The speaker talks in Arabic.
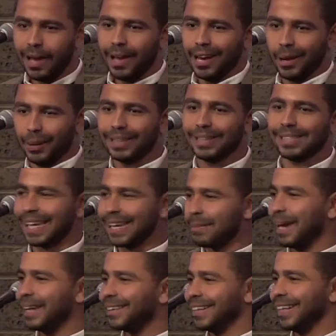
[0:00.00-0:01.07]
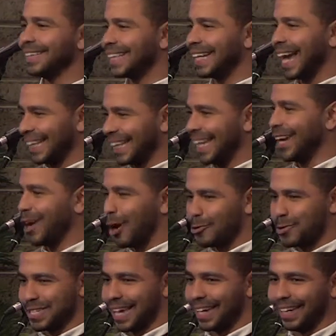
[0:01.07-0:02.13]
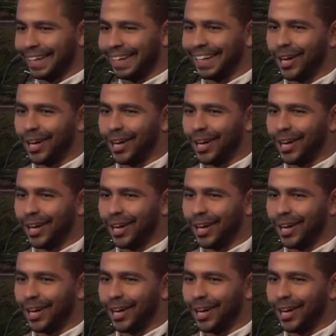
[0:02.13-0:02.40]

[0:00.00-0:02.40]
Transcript: لو انت زي بقيه الناس العاديه او زي